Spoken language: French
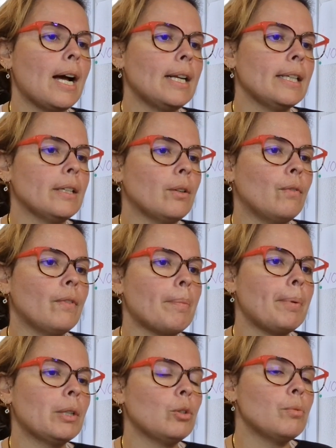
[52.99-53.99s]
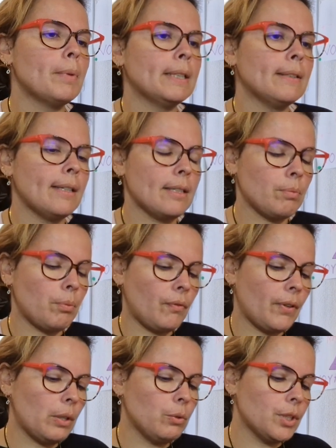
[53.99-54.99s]
Allez, on va prendre le Mathias pour
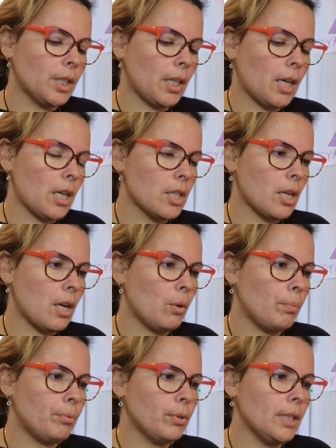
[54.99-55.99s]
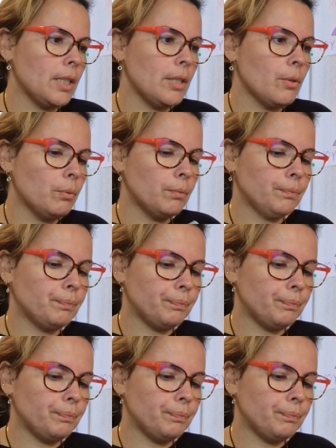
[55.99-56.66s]
faire le tirage. Alors pour les lions,